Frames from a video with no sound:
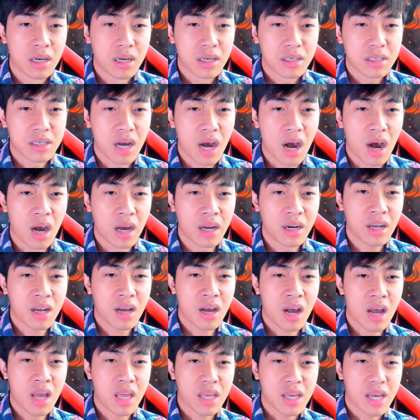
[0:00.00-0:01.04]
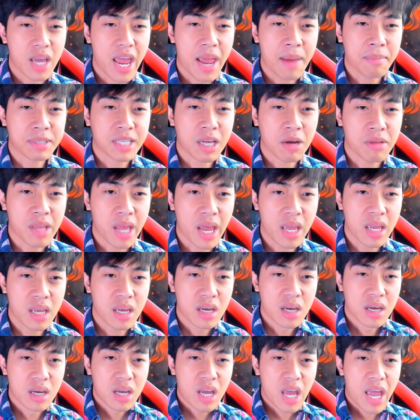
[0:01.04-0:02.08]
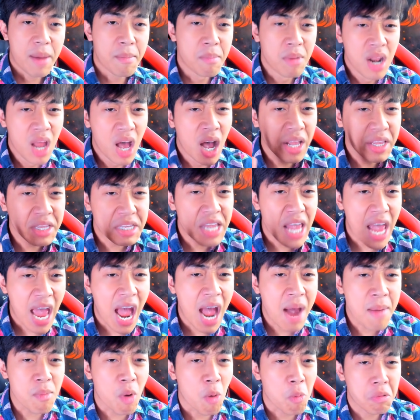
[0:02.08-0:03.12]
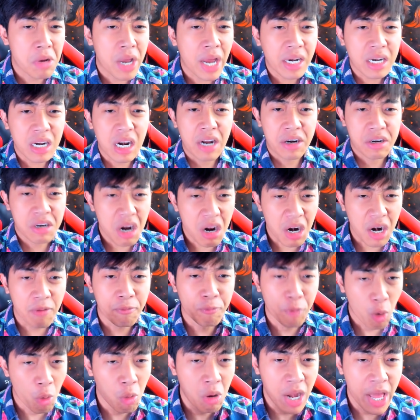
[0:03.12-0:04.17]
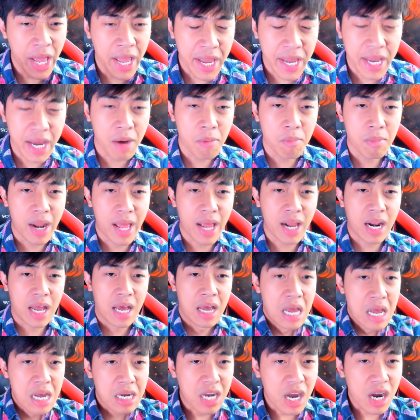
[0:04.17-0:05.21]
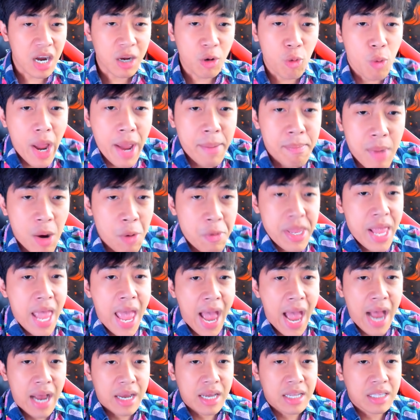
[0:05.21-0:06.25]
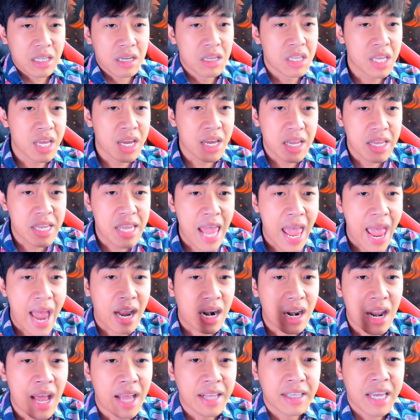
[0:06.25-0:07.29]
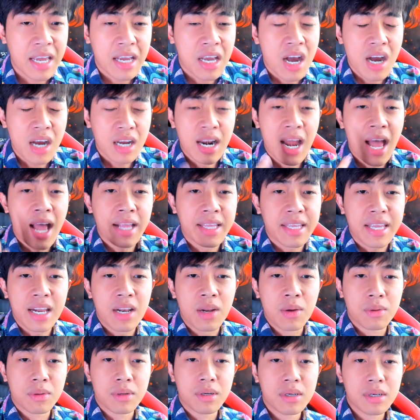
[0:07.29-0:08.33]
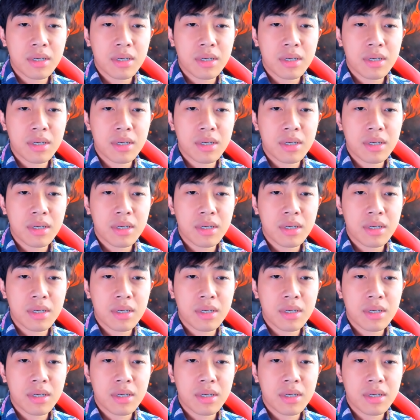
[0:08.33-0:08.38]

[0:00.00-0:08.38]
Trời đất ơi, em sao vậy? Em lên giá một cách là rất là vô lý. Không lẽ là cước của em màu vàng, cái tự nhiên vàng lên, cái cước lên vậy luôn.